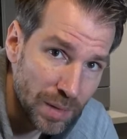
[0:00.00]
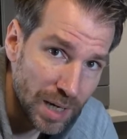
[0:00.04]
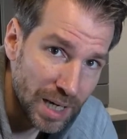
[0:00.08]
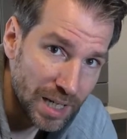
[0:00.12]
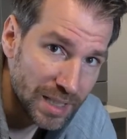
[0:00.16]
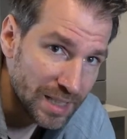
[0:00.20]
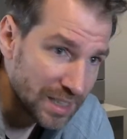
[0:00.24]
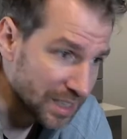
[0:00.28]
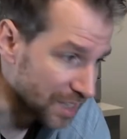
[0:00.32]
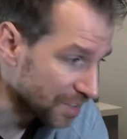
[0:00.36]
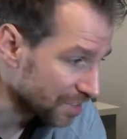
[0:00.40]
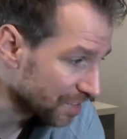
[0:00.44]

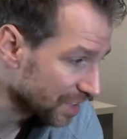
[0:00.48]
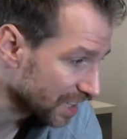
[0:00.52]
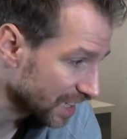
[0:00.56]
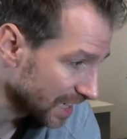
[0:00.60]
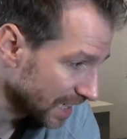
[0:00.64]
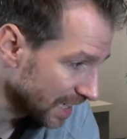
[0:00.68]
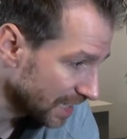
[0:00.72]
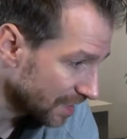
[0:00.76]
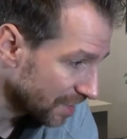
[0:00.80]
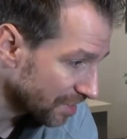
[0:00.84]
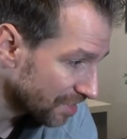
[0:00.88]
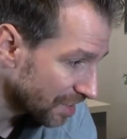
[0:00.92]
machen. Das
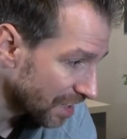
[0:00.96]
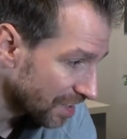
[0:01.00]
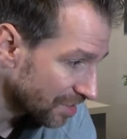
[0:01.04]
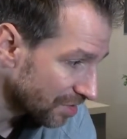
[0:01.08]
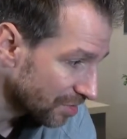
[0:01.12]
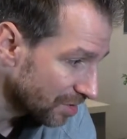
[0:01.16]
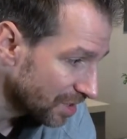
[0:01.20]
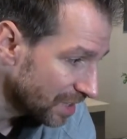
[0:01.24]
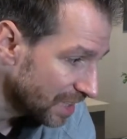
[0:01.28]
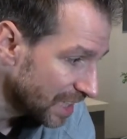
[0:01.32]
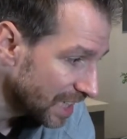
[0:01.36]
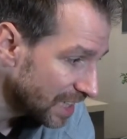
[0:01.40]
Gerät ist also
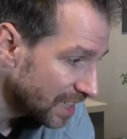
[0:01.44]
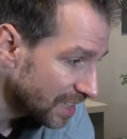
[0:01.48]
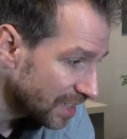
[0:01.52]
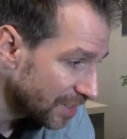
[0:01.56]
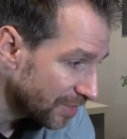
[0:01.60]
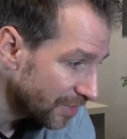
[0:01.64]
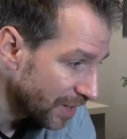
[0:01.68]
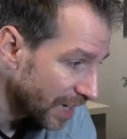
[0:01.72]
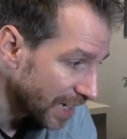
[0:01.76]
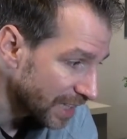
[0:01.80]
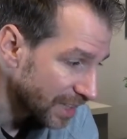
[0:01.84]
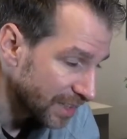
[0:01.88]
nicht
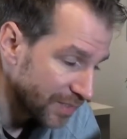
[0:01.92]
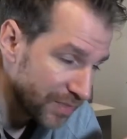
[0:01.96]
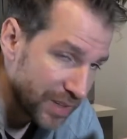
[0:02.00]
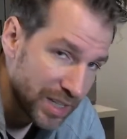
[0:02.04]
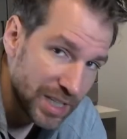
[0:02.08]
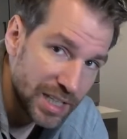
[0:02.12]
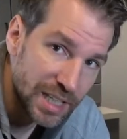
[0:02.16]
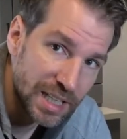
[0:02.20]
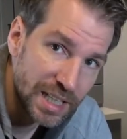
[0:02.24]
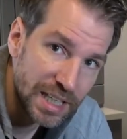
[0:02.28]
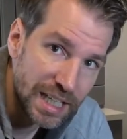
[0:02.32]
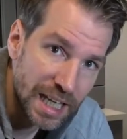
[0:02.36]
defekt, wenn
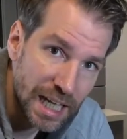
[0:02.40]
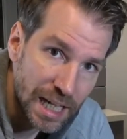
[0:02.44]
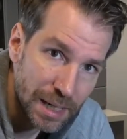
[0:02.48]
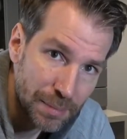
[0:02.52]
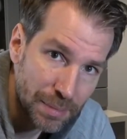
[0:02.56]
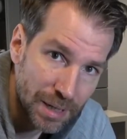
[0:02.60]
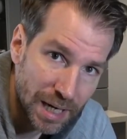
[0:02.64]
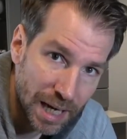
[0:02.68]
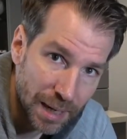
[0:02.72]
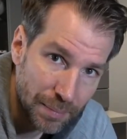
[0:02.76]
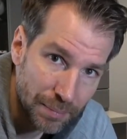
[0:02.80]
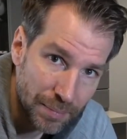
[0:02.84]
hier die
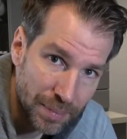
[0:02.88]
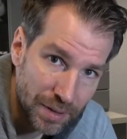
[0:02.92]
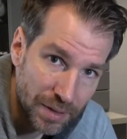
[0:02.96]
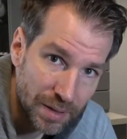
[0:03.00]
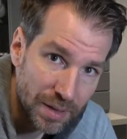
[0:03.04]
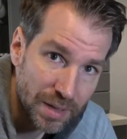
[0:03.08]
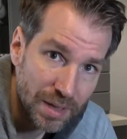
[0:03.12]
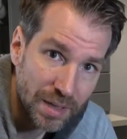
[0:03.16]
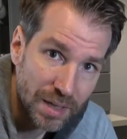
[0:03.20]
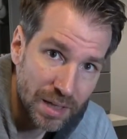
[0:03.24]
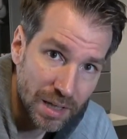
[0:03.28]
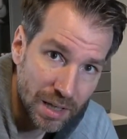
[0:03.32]
gelbe Lampe
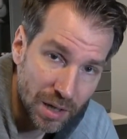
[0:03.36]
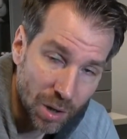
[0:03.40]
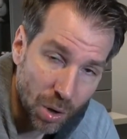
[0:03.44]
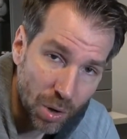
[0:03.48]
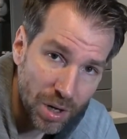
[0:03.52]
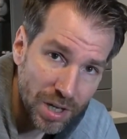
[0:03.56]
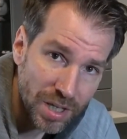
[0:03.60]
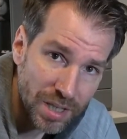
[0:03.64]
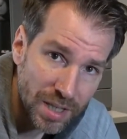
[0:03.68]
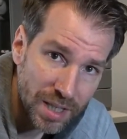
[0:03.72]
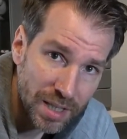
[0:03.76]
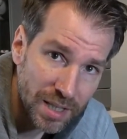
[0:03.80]

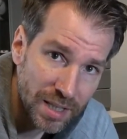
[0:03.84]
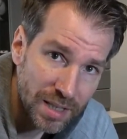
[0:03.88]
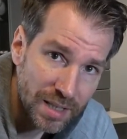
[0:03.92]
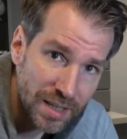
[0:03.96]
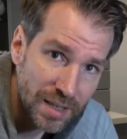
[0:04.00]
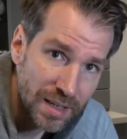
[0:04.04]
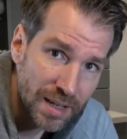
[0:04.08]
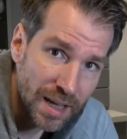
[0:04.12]
leuchtet.